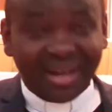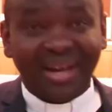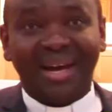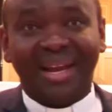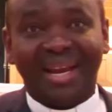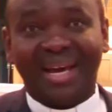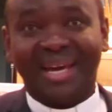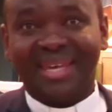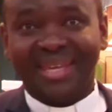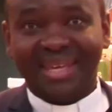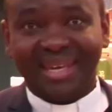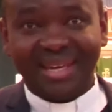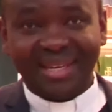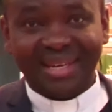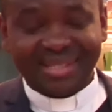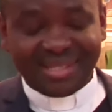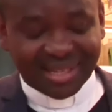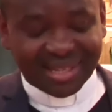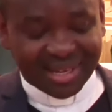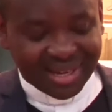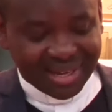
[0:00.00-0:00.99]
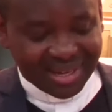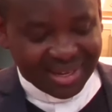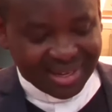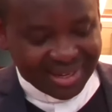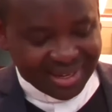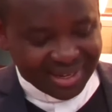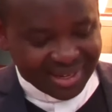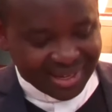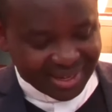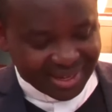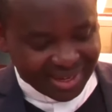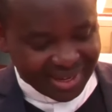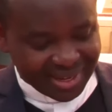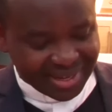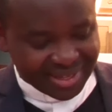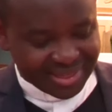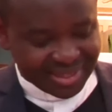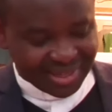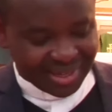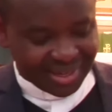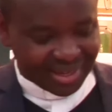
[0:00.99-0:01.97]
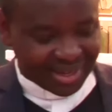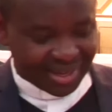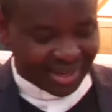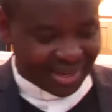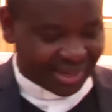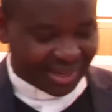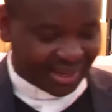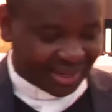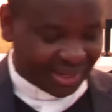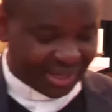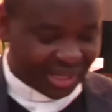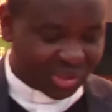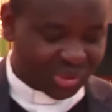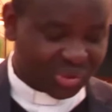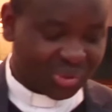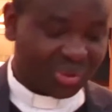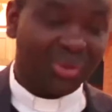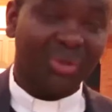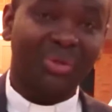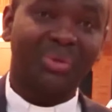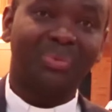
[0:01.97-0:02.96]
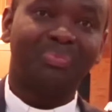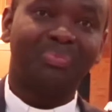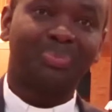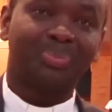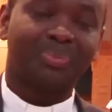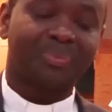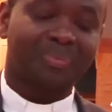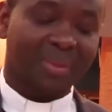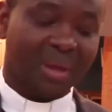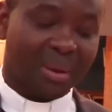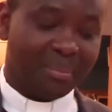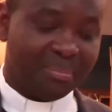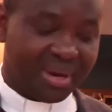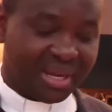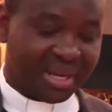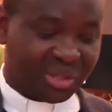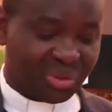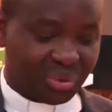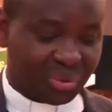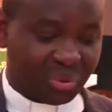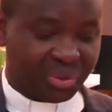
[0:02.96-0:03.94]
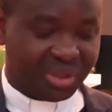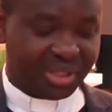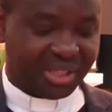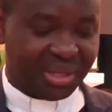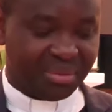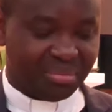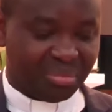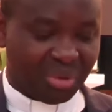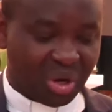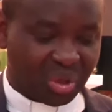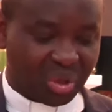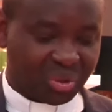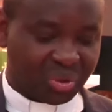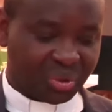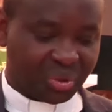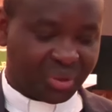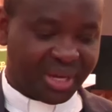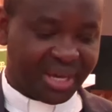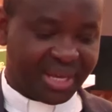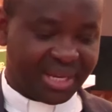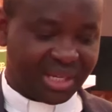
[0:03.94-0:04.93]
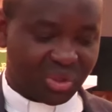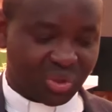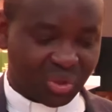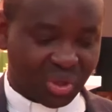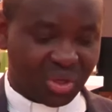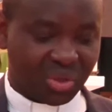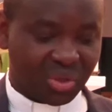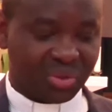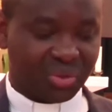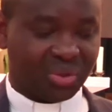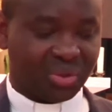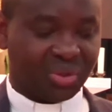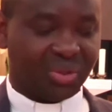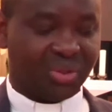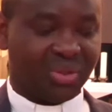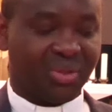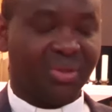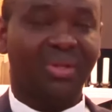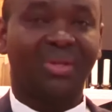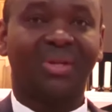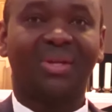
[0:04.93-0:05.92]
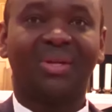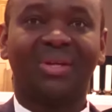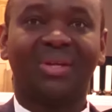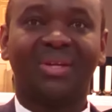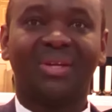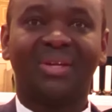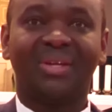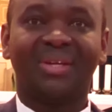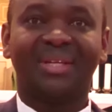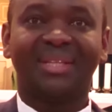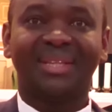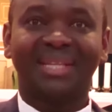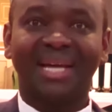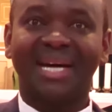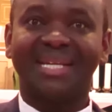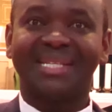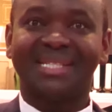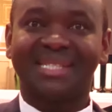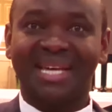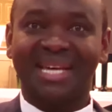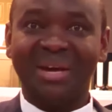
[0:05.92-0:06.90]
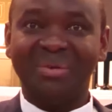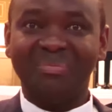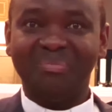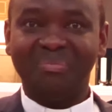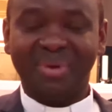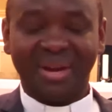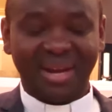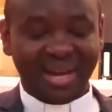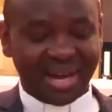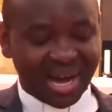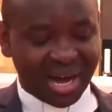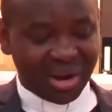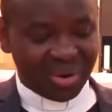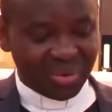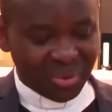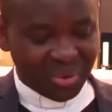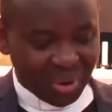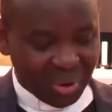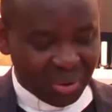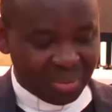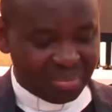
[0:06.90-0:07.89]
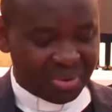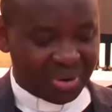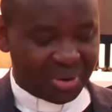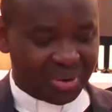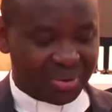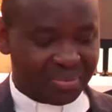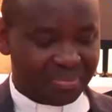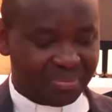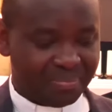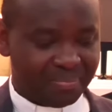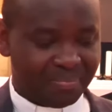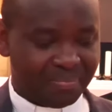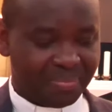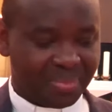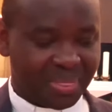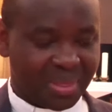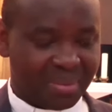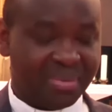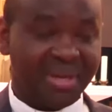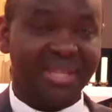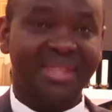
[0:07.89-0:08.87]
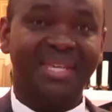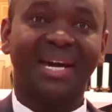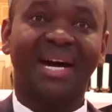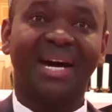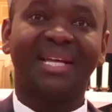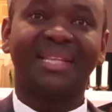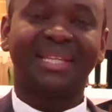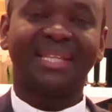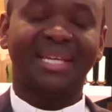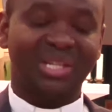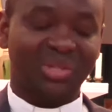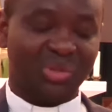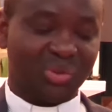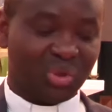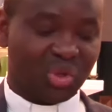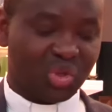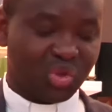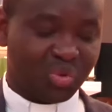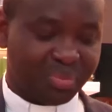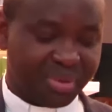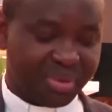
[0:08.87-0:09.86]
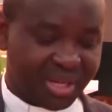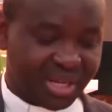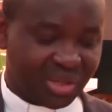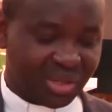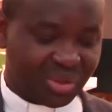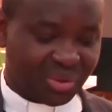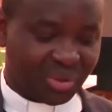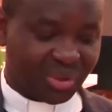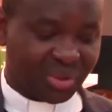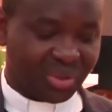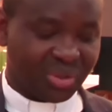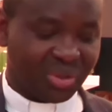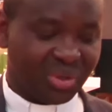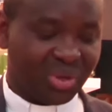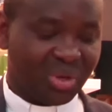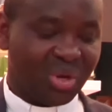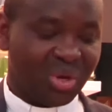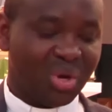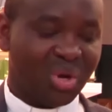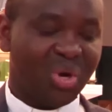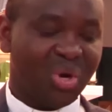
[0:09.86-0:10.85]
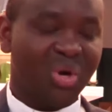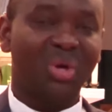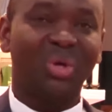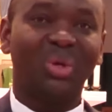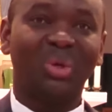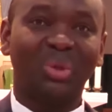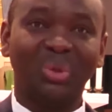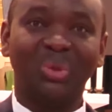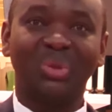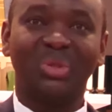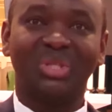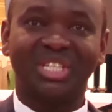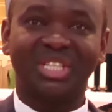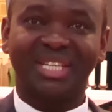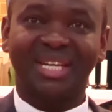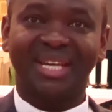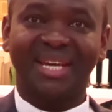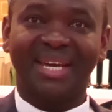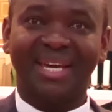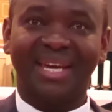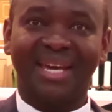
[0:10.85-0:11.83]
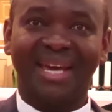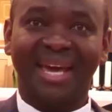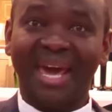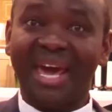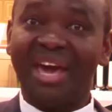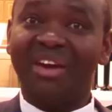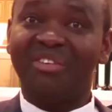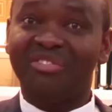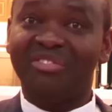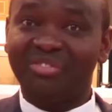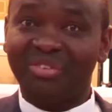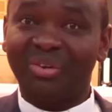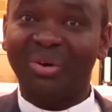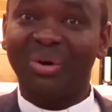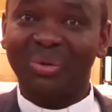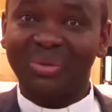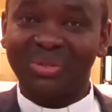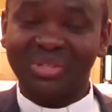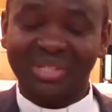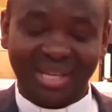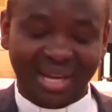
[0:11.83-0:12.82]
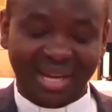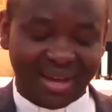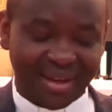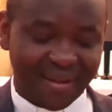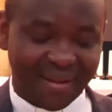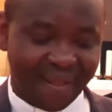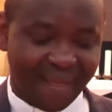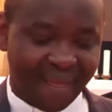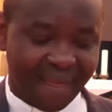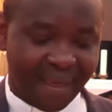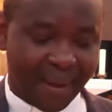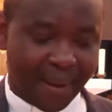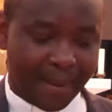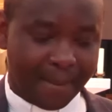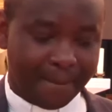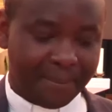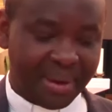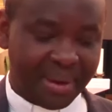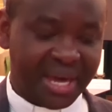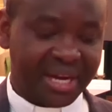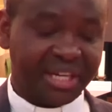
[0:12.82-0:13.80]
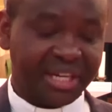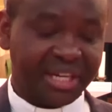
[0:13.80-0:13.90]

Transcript: la Chiesa crede che Cristo, per tutti morto e risorto, dà sempre all'uomo, mediante il suo spirito, luce e forza per